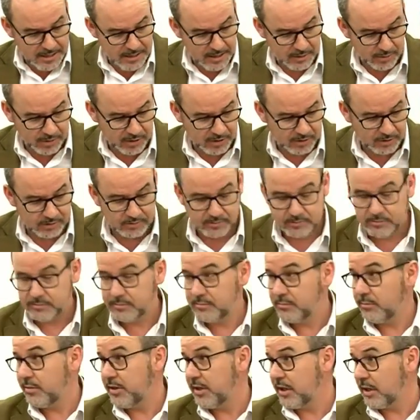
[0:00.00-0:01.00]
Y bueno,
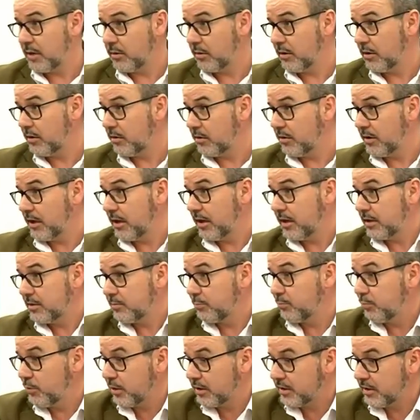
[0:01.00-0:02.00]
Villarroledo con
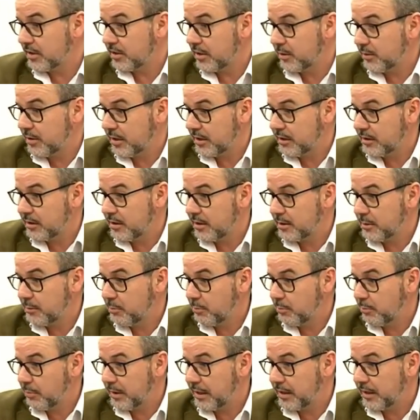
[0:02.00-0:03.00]
las puertas abiertas
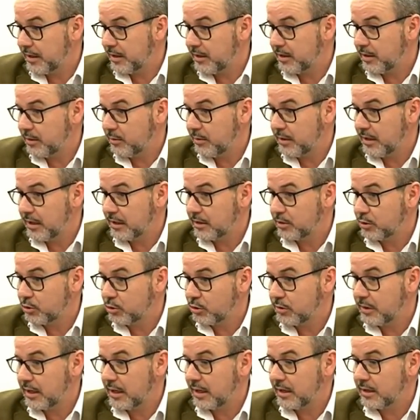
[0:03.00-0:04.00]
para recibir a
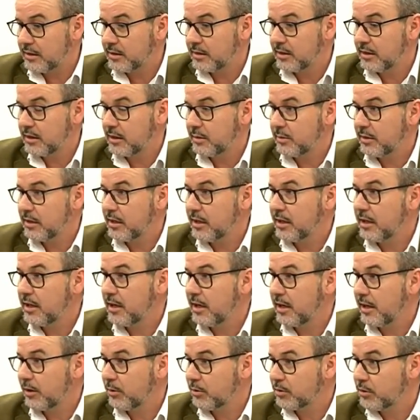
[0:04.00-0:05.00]
toda la gente que
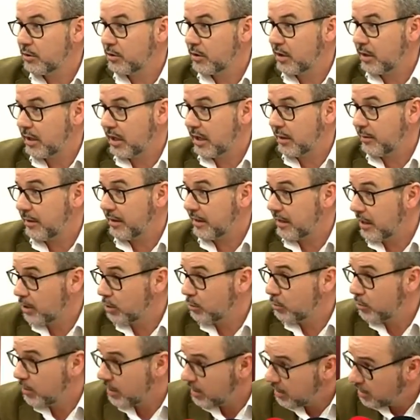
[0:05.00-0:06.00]
venga a nuestro carnaval. Que
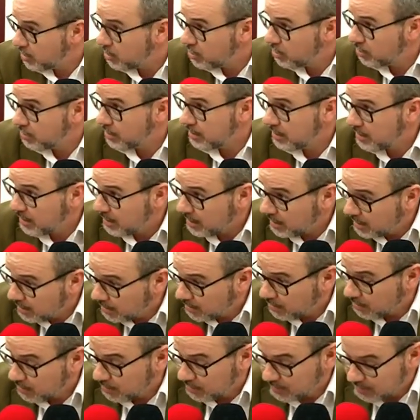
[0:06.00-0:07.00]
como he dicho y
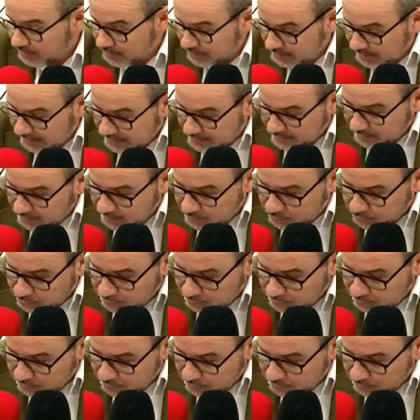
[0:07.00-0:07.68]
digo, de interés